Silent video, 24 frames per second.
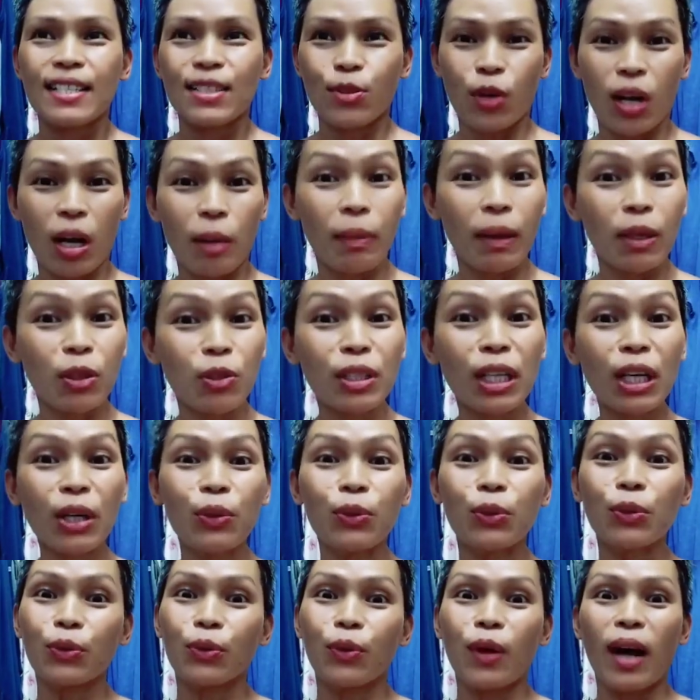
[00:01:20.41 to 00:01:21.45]
So, kabalo na
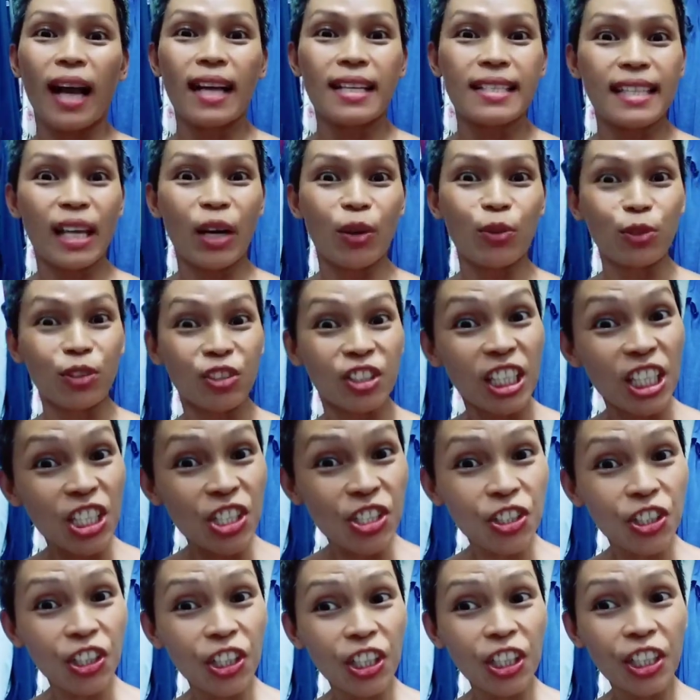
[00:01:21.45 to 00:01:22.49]
ko kung asa akong
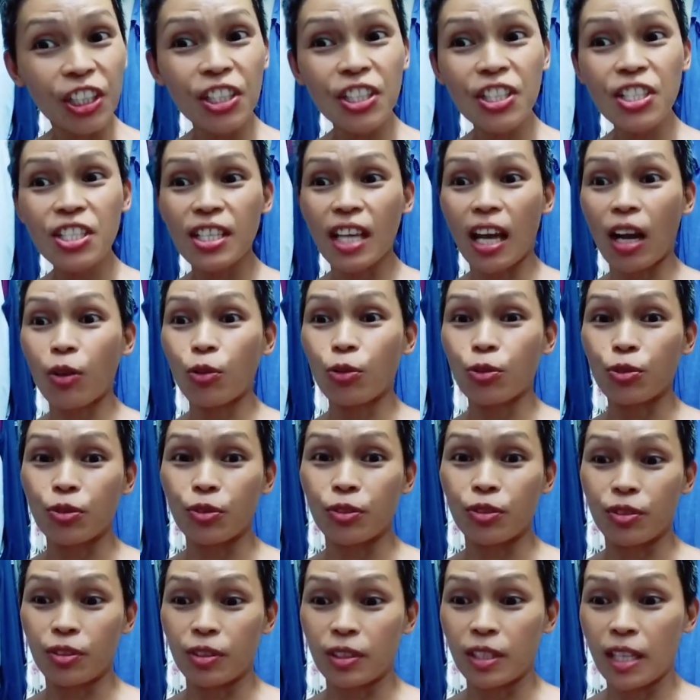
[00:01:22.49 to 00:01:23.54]
t-shirts,
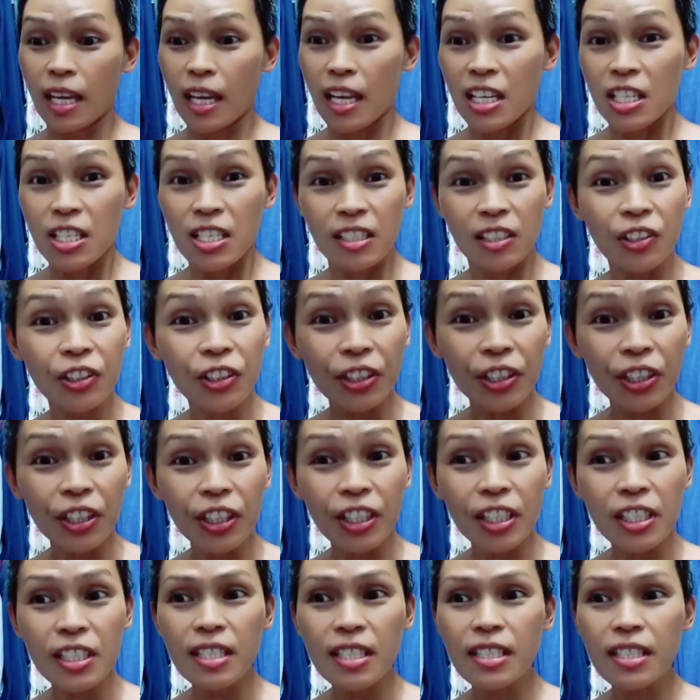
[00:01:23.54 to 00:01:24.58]
akong
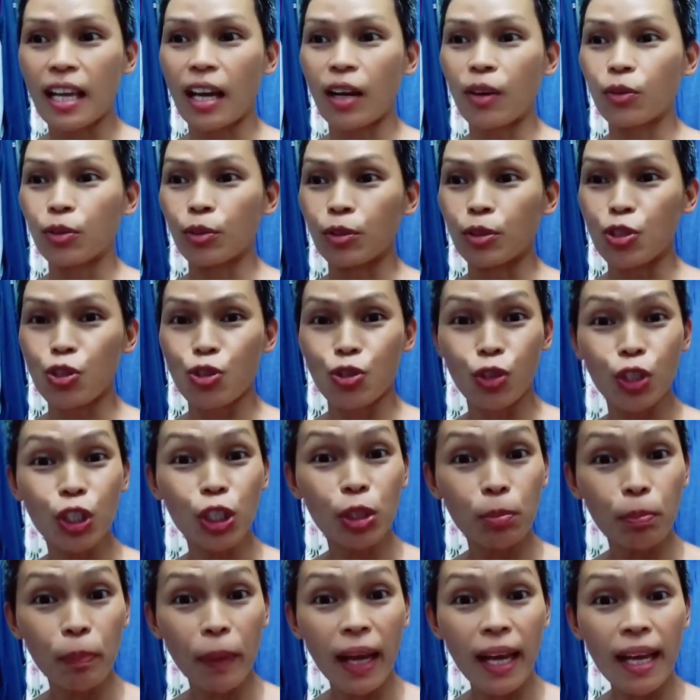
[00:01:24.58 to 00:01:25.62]
skirts, akong
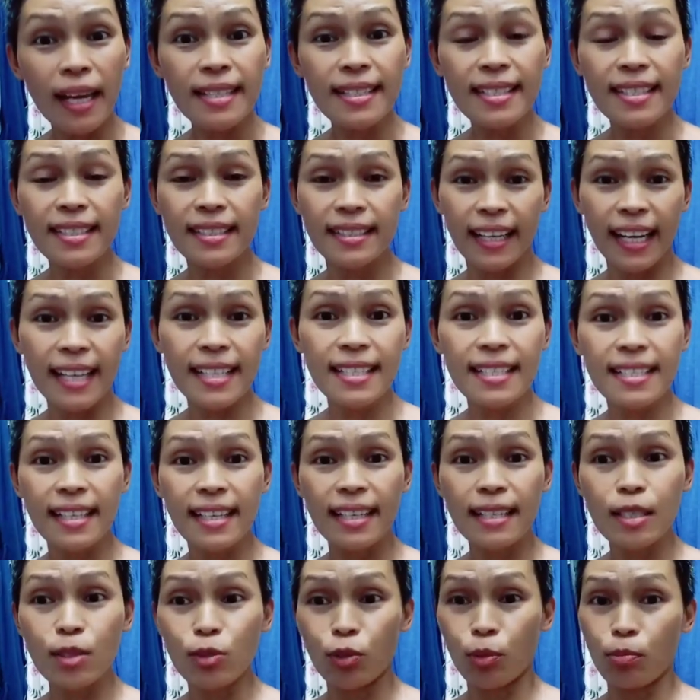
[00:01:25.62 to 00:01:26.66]
short pants,
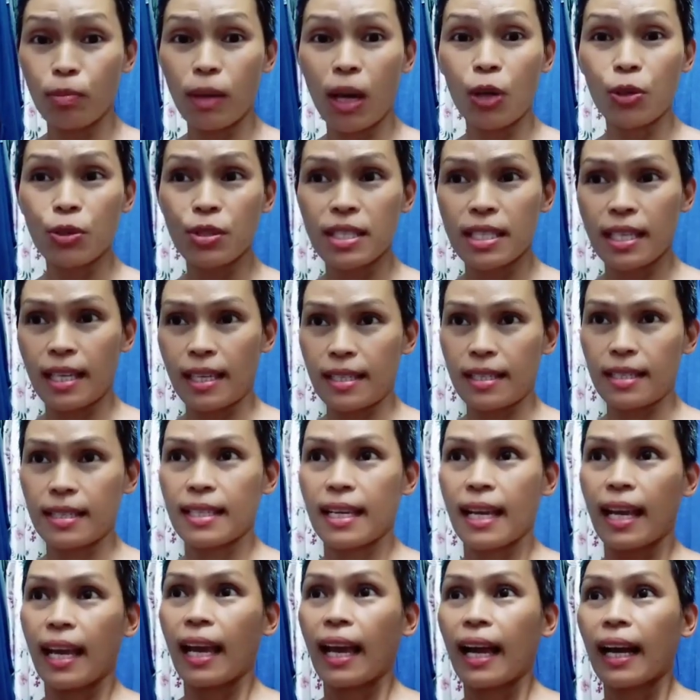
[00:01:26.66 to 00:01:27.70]
dresses, ug
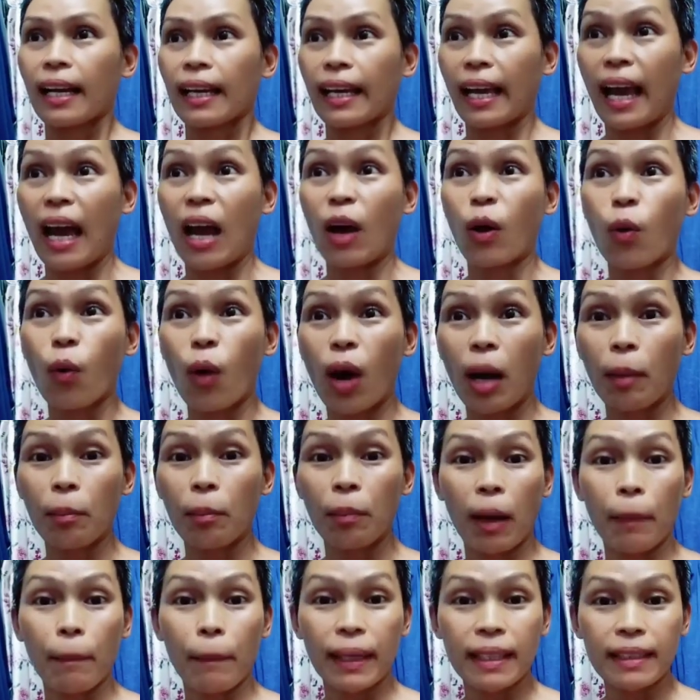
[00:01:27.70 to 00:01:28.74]
blouses. Kaya ako ang
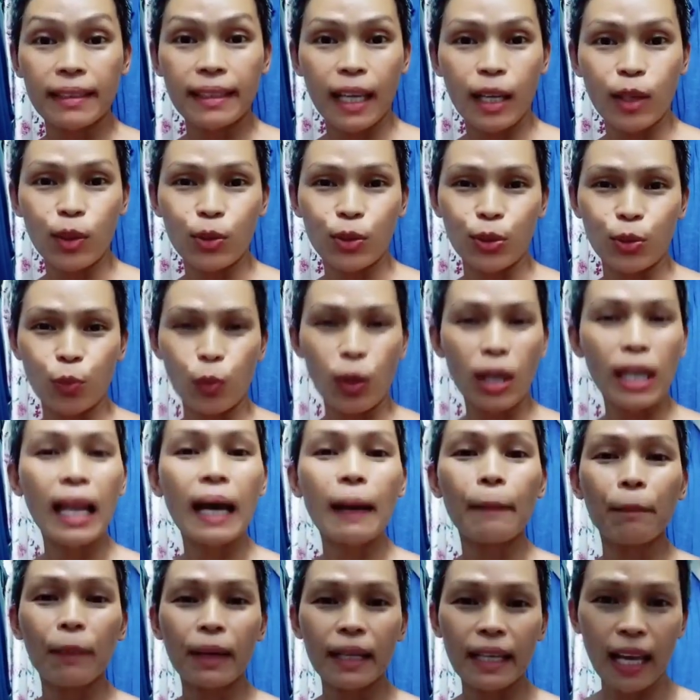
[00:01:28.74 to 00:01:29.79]
mga pantalon,
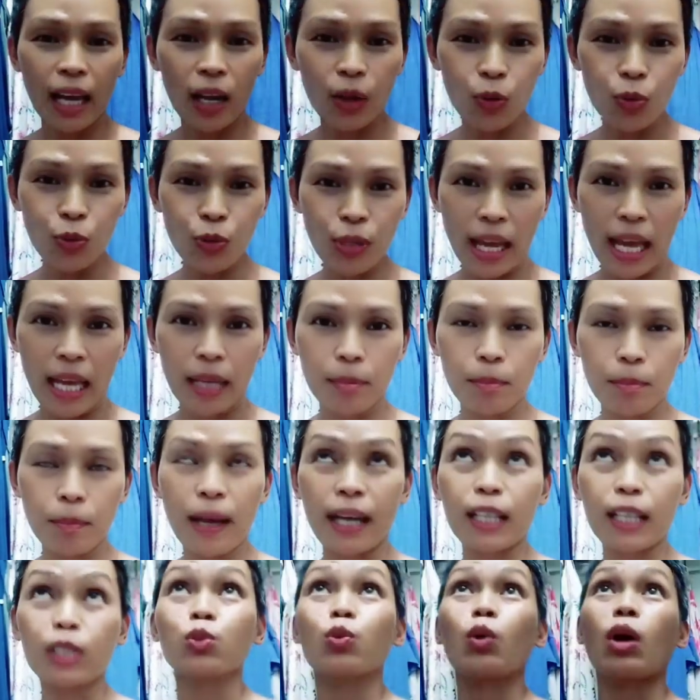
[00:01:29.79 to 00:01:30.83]
wala pa na ako
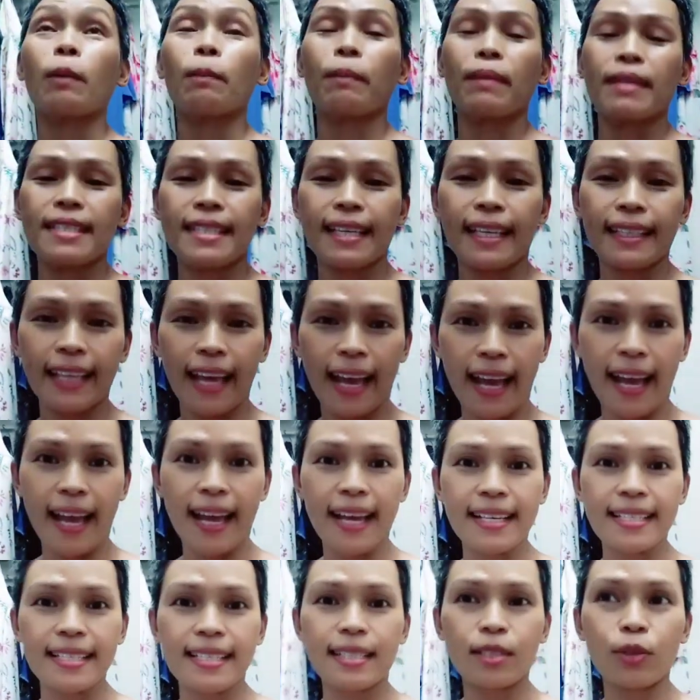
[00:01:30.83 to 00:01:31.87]
na-unpack to apa sa
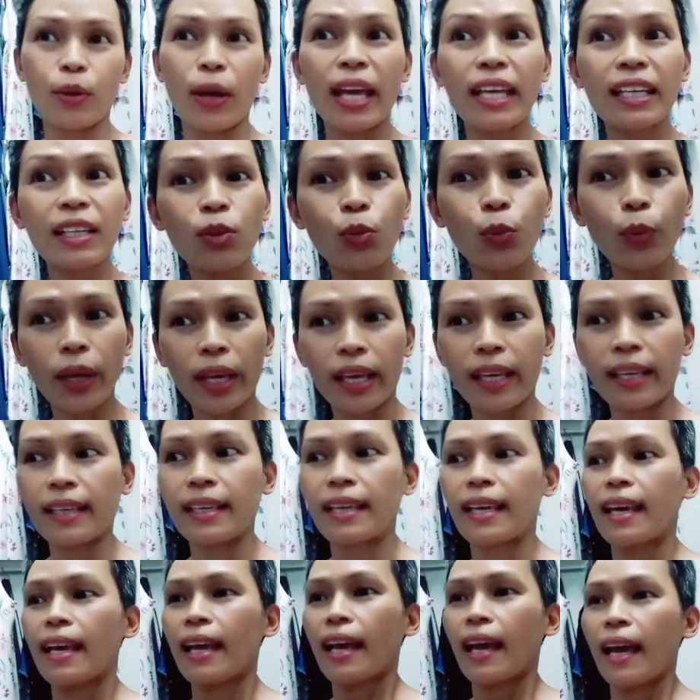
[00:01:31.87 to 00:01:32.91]
taas. So,
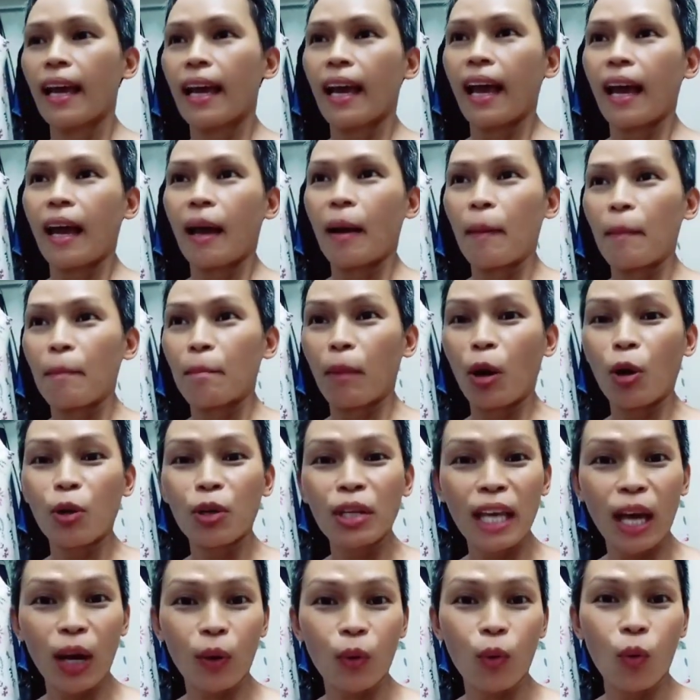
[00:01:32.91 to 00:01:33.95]
anyway,
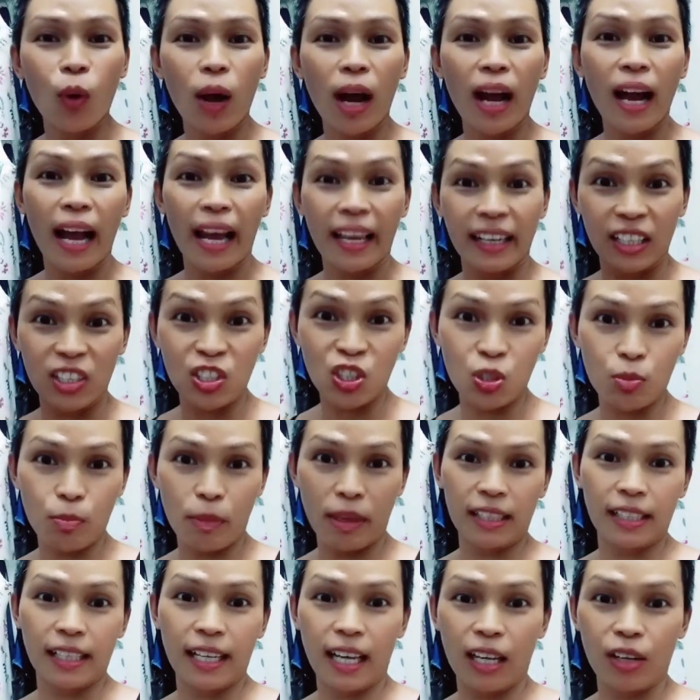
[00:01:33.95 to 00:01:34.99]
mauni ako ang
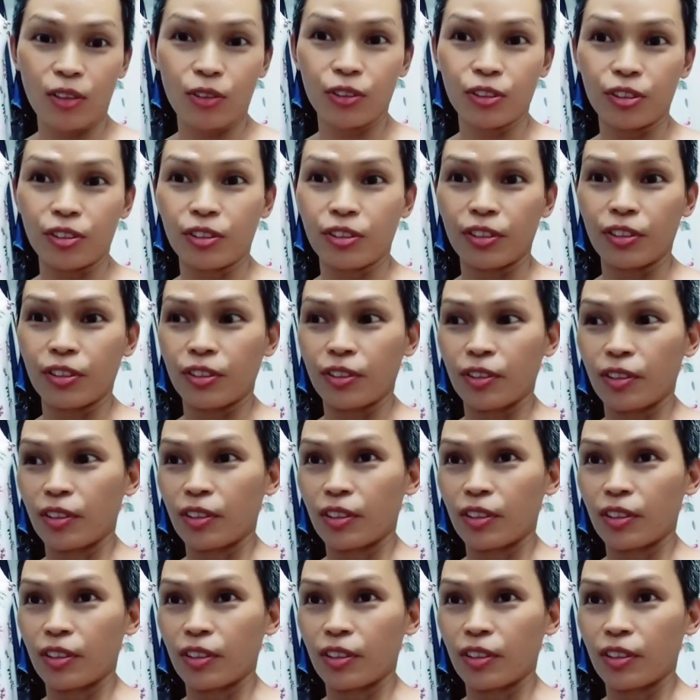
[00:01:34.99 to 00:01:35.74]
arrangement karon.